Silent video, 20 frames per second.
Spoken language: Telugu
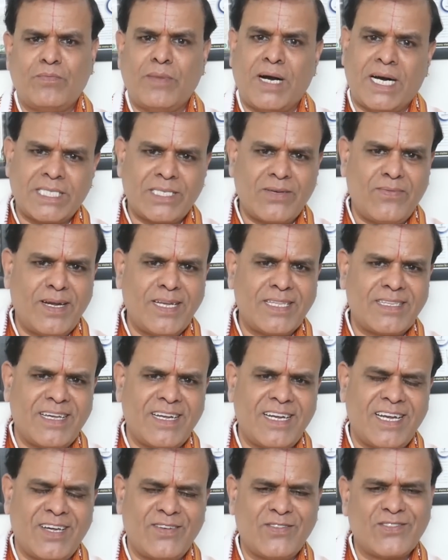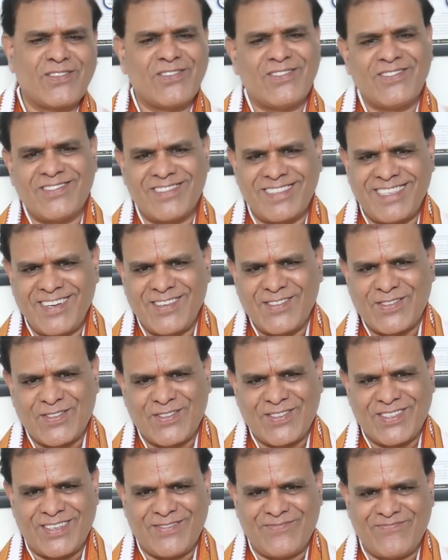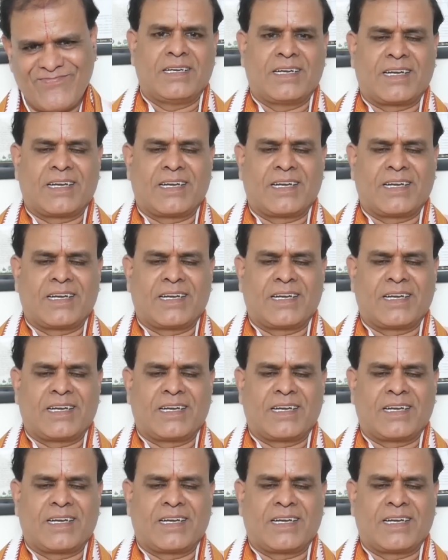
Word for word: మాస ఫలితాలు ఎలా ఉందో తెలుసుకుందాం